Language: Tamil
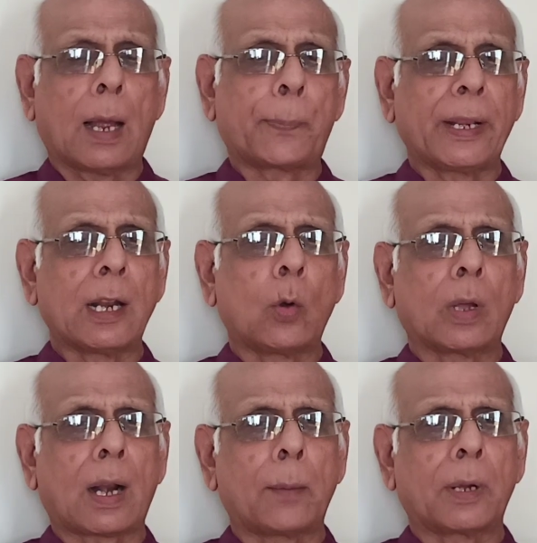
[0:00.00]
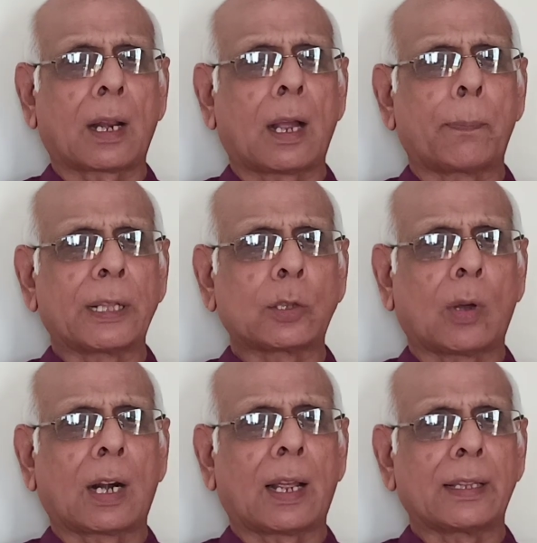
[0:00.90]
அப்படின்னா அவங்க ராமர்
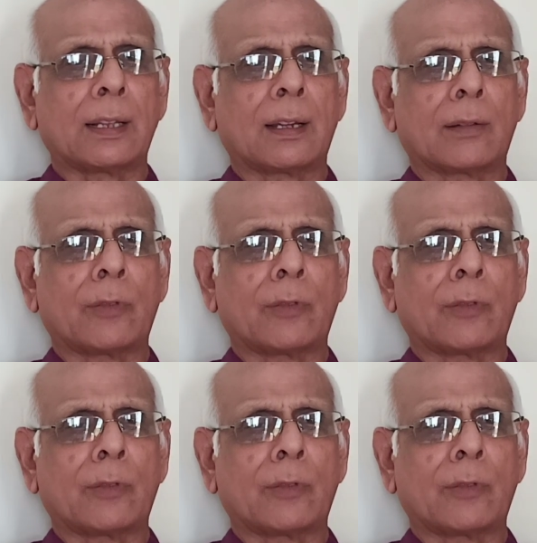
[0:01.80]
காப்பாற்றுவாரா இதை